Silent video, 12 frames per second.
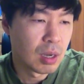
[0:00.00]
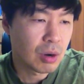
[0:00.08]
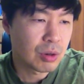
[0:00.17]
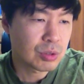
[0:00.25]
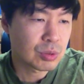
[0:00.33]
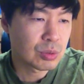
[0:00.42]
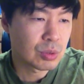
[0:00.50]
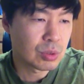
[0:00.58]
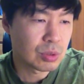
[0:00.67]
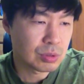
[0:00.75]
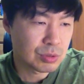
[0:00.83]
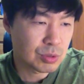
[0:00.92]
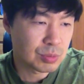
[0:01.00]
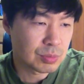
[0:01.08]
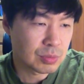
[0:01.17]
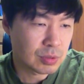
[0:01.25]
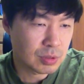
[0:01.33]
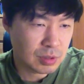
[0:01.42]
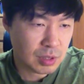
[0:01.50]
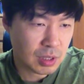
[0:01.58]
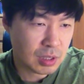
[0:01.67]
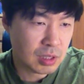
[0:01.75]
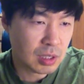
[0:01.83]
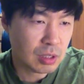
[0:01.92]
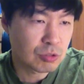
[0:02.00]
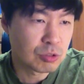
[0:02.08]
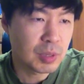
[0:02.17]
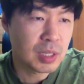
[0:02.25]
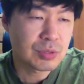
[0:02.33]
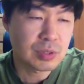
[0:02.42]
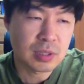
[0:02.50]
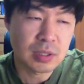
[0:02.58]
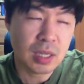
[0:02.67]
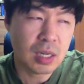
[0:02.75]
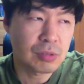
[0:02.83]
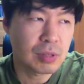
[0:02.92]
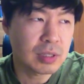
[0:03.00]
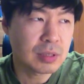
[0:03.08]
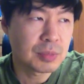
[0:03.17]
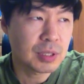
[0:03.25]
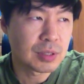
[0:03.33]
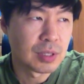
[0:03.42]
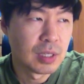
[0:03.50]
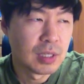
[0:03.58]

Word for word: 어느 정도 좀 이제 기타를 구매할 수 있다라고 하시면